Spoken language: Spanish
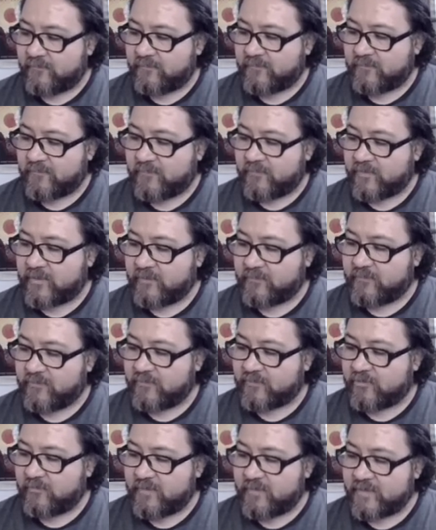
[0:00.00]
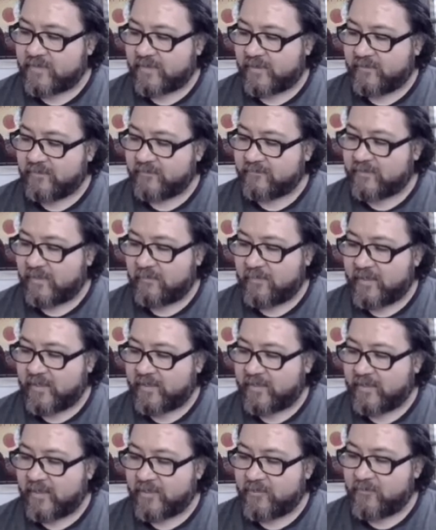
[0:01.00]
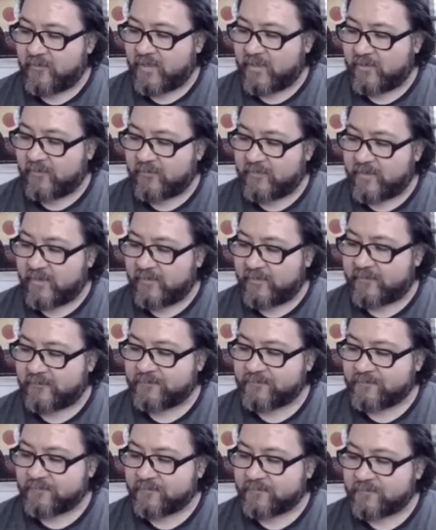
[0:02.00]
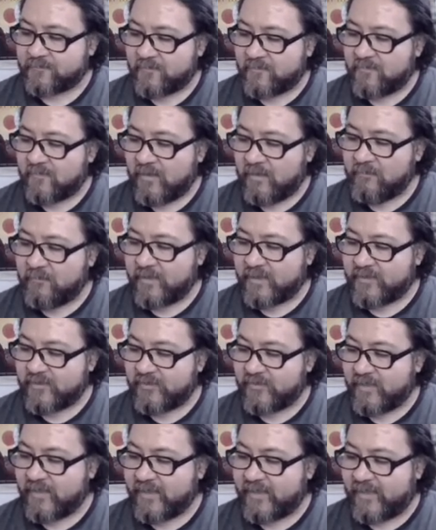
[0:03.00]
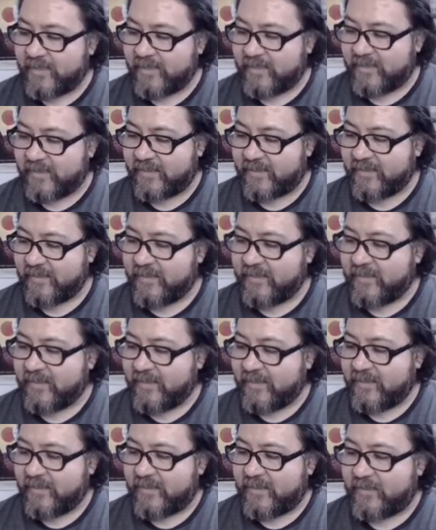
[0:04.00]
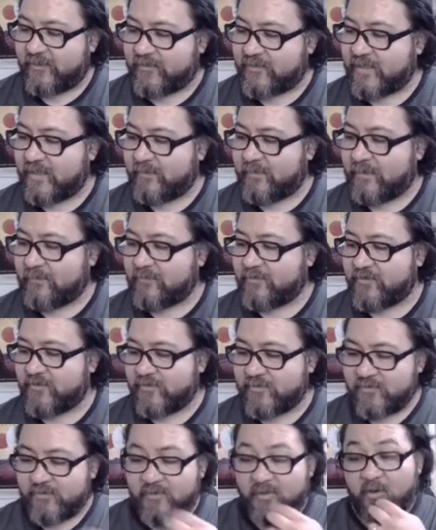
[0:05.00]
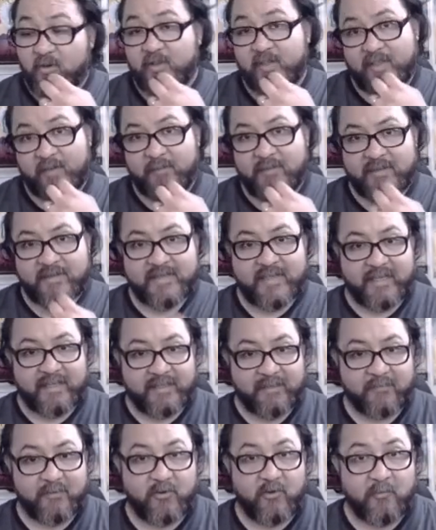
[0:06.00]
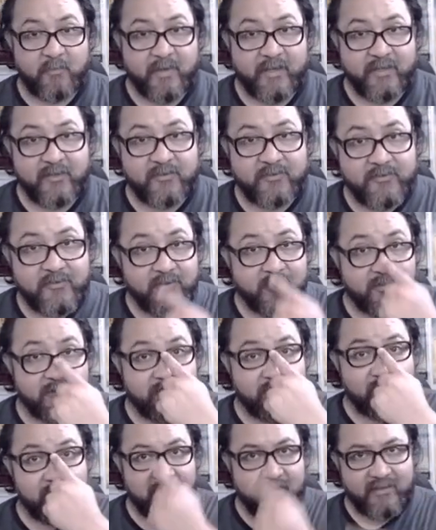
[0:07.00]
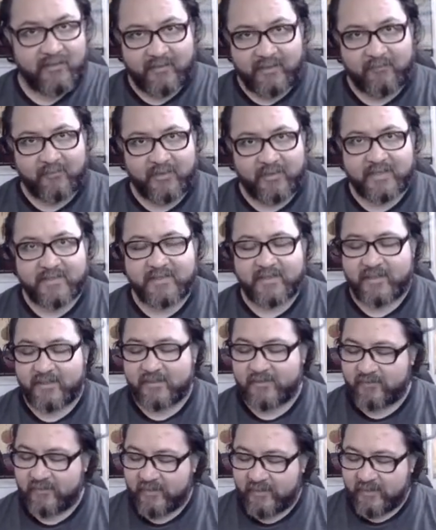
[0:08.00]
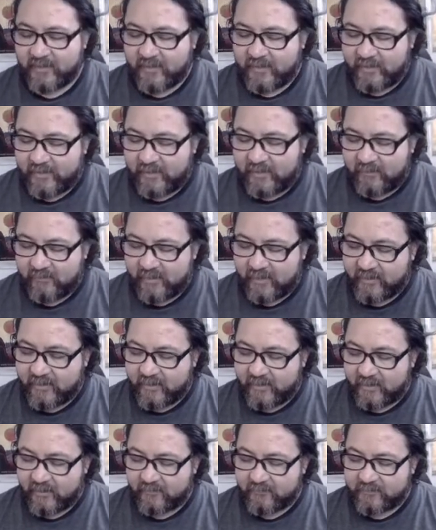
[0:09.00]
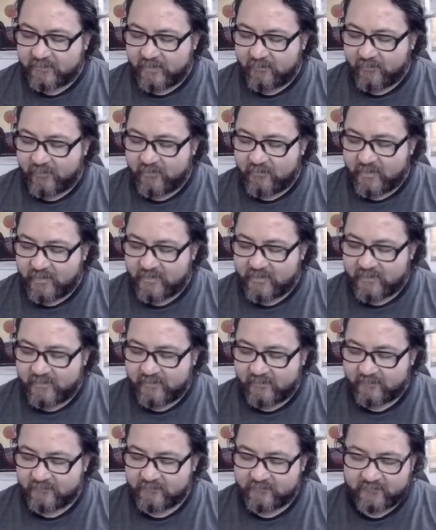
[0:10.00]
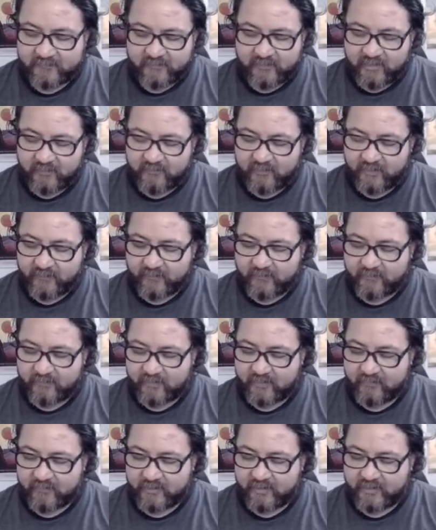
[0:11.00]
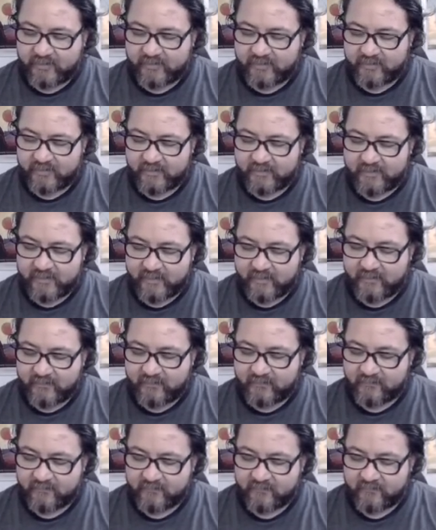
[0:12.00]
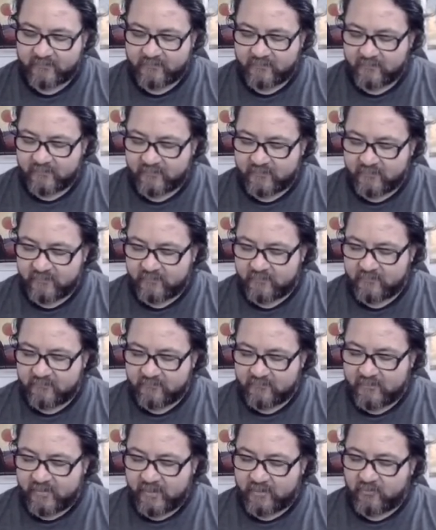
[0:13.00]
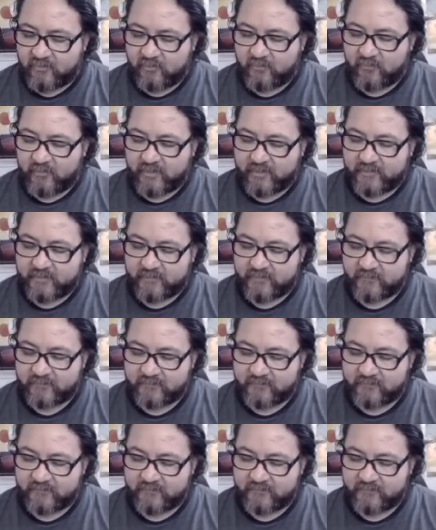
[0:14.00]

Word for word: mojamos nuestro pincel, le piden ayuda a alguna persona que, que no sepa mucho de sumi o que también sea también compañero suyo de sumi y eh, que puedan hacer esto y le piden que haga algún tipo de mancha con alguna forma que podría ser quizá algo como esto